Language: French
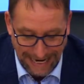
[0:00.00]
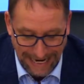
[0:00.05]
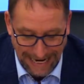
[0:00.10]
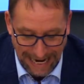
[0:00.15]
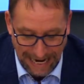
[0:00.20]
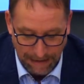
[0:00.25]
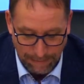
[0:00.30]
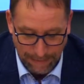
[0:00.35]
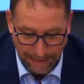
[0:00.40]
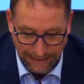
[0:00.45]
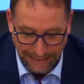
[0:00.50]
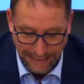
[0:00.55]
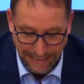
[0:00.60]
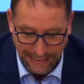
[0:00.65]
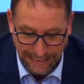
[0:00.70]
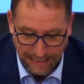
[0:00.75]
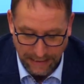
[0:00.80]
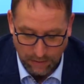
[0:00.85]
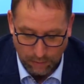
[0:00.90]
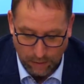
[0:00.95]
également des
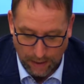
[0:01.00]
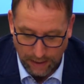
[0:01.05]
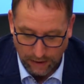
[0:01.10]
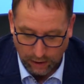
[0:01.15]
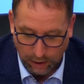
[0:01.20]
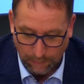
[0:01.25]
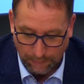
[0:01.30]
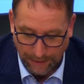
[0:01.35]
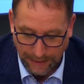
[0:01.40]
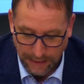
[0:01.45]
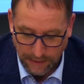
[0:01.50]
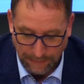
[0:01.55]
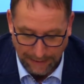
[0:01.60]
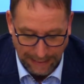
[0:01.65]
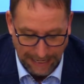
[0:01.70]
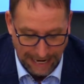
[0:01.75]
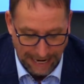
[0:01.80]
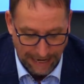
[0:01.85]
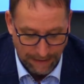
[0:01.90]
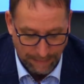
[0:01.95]
actions entreprises par
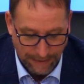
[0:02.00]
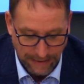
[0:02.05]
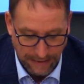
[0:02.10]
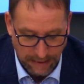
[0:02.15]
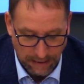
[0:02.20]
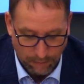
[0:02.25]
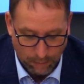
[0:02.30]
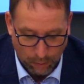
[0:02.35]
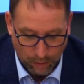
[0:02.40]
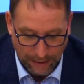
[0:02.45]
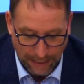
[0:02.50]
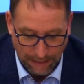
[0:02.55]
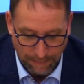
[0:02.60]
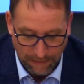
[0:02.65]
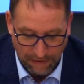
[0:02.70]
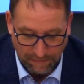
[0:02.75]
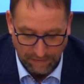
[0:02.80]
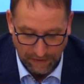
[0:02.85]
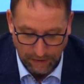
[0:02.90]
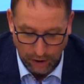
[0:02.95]
la MRC de Montcalm
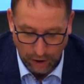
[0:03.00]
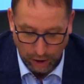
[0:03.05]
afin de